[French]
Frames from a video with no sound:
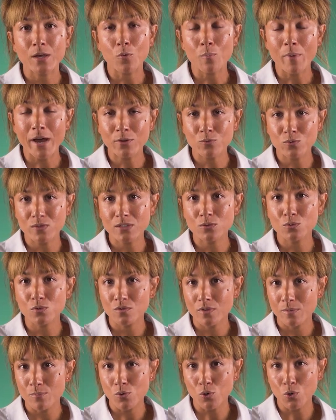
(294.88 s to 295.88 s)
Et on m'a annoncé qu'on
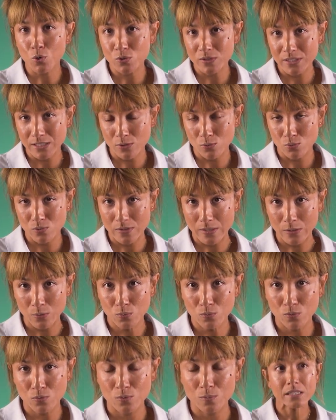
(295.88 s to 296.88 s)
devait me retirer
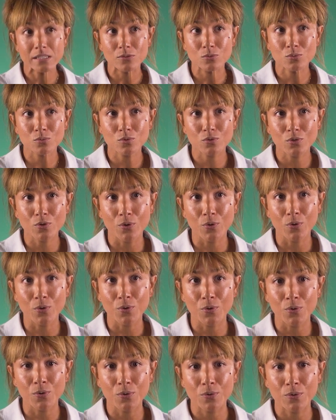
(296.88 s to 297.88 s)
l'utérus. Et donc,
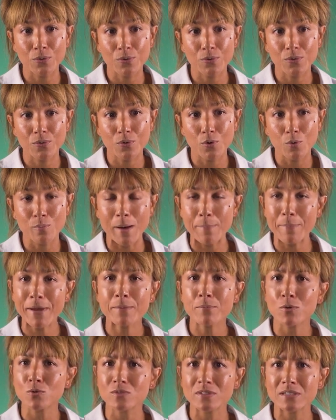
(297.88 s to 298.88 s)
euh, on m'a pas
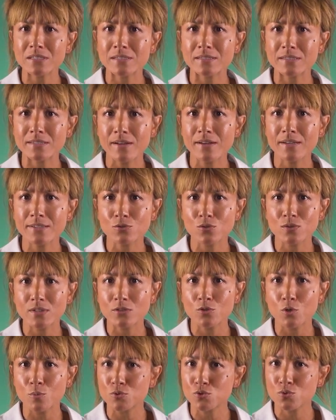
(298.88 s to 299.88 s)
demandé, tiens, est-ce que
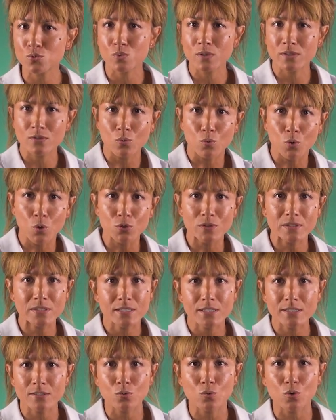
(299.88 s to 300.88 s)
c'est une option Est-ce qu'on le
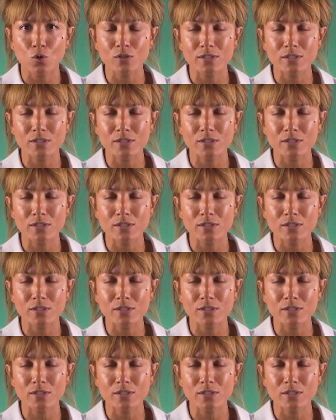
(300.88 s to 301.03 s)
retire Est-ce qu'on le